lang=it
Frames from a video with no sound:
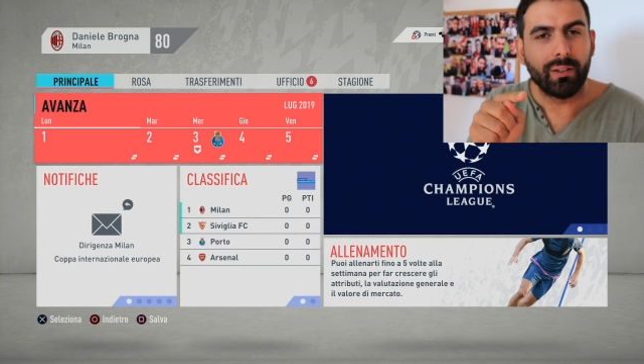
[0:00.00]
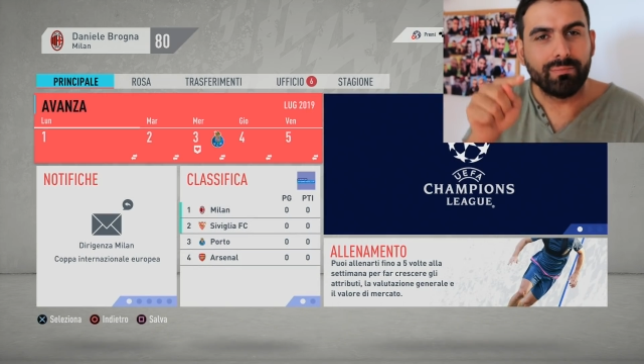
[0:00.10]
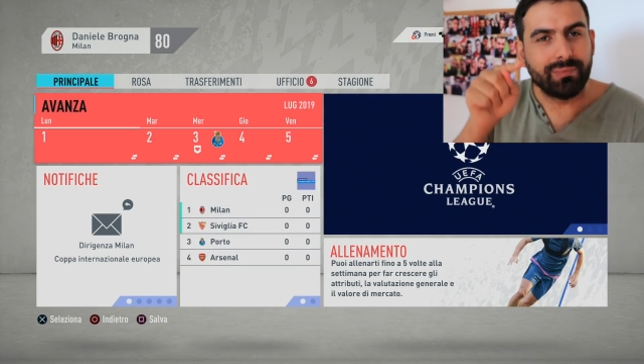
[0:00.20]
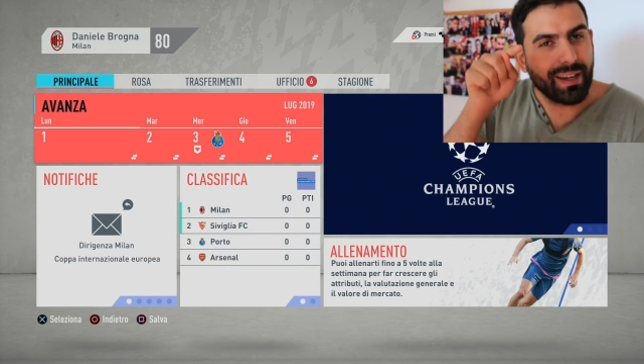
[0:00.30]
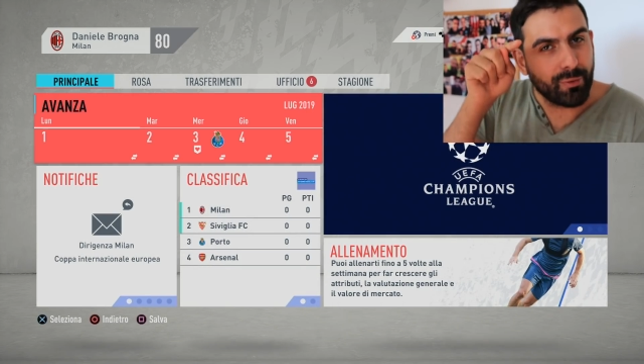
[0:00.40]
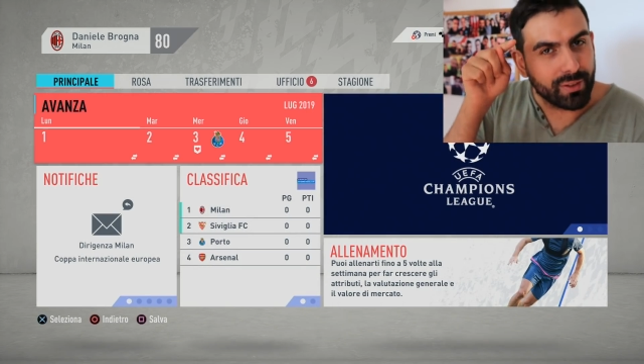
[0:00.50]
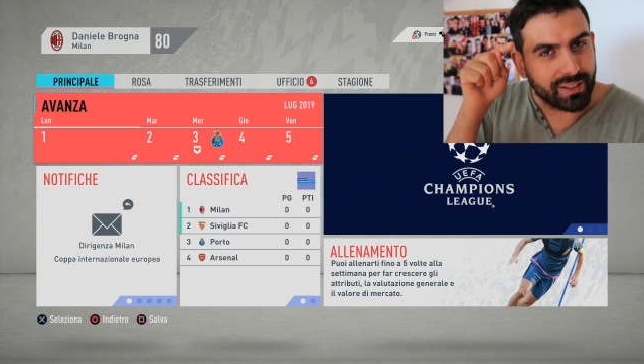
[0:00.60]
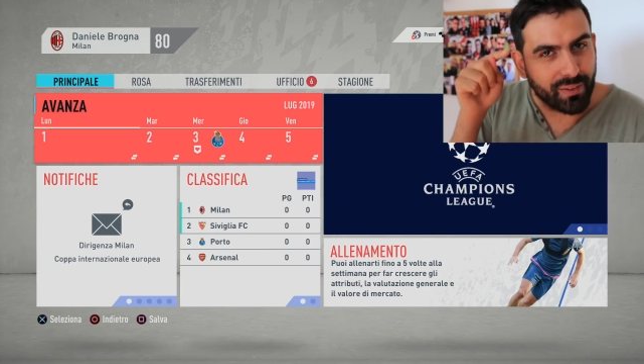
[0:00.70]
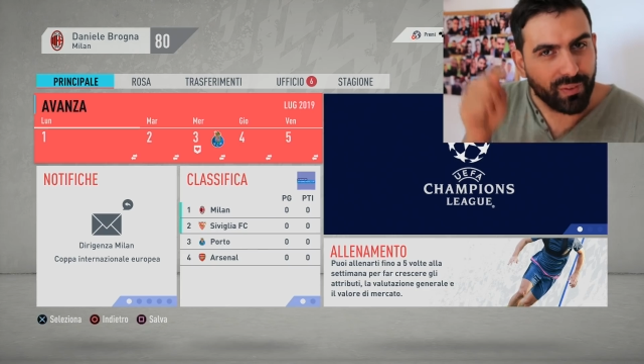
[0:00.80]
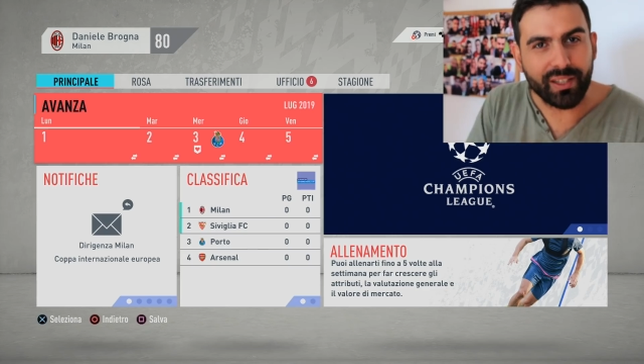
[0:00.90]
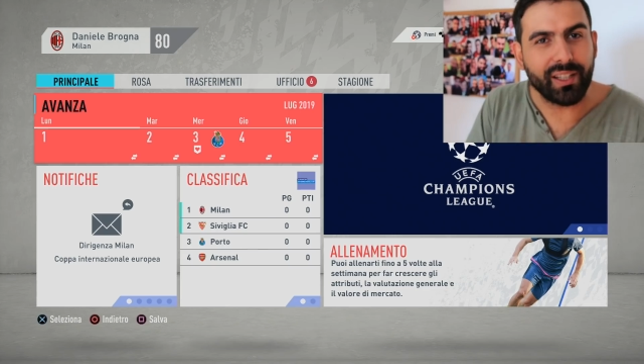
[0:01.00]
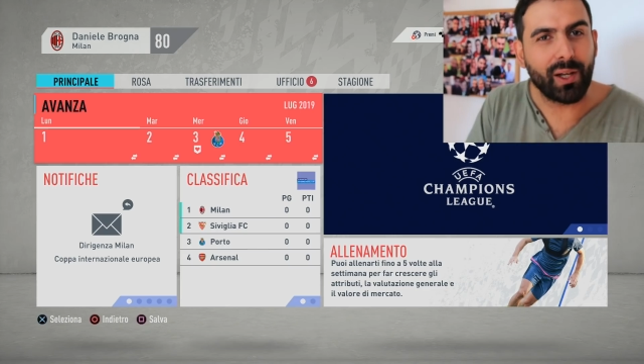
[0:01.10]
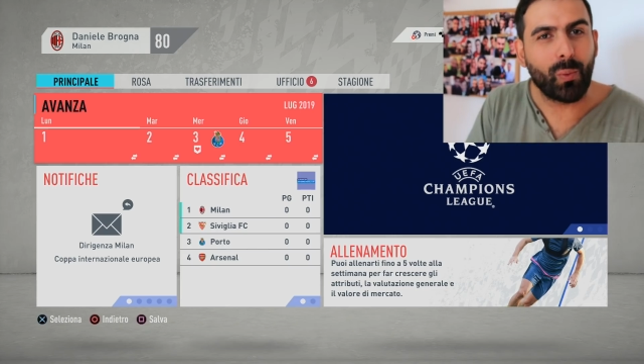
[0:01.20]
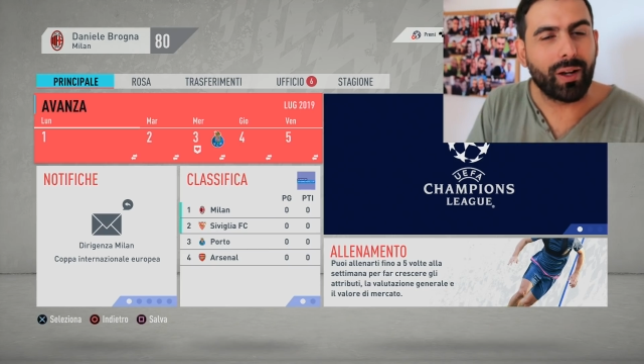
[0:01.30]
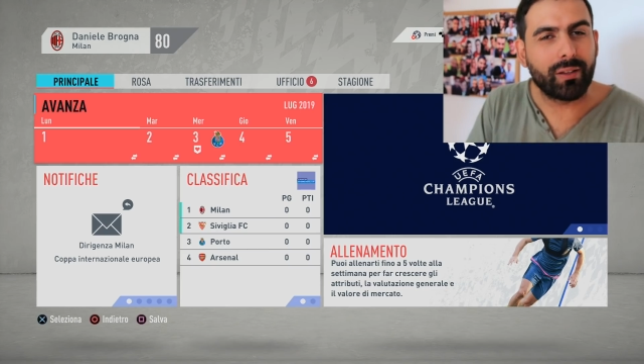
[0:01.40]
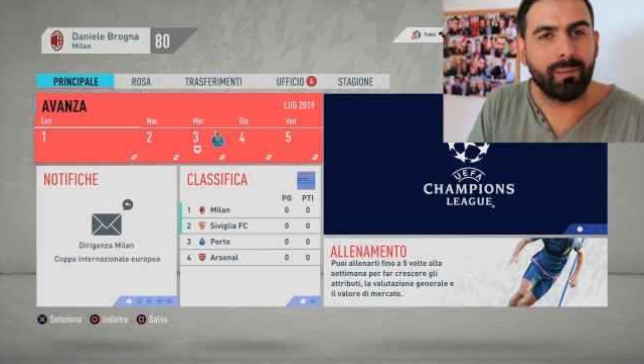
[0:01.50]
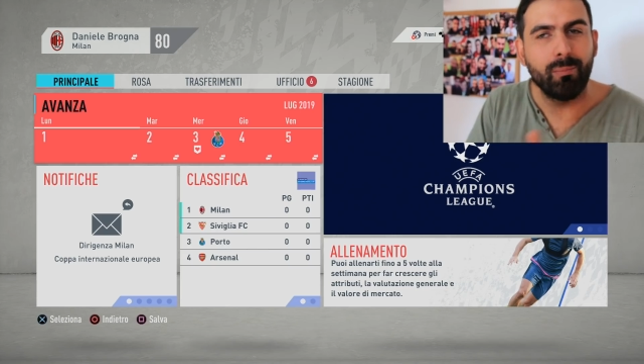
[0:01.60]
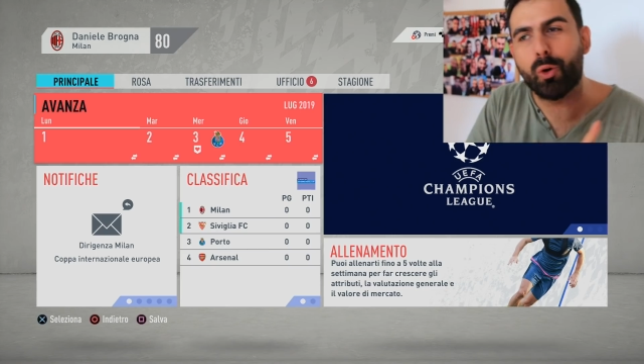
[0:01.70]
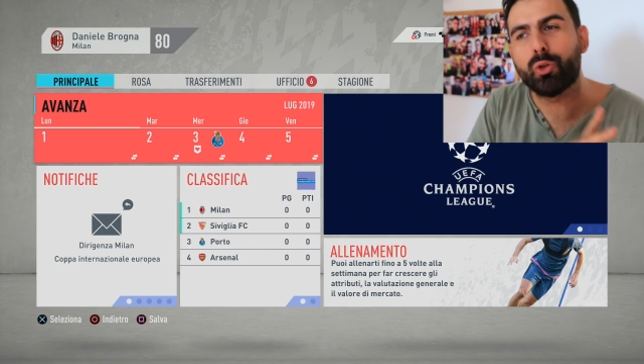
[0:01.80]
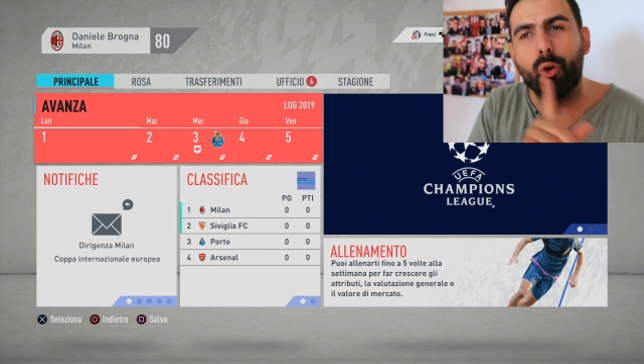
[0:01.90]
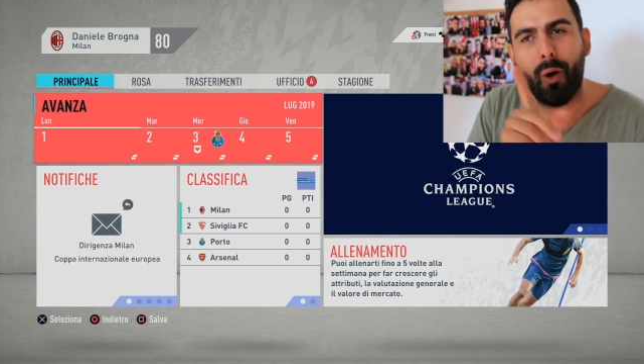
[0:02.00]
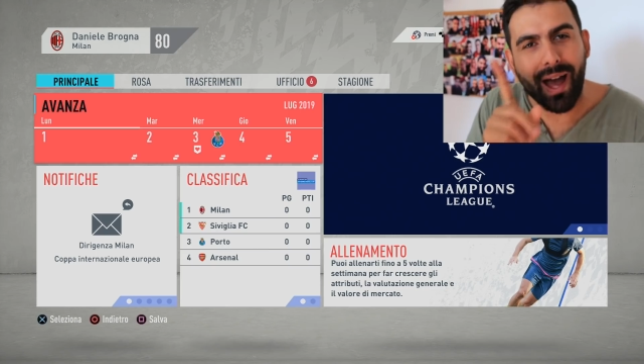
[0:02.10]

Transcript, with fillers: devo intervenire in qualche modo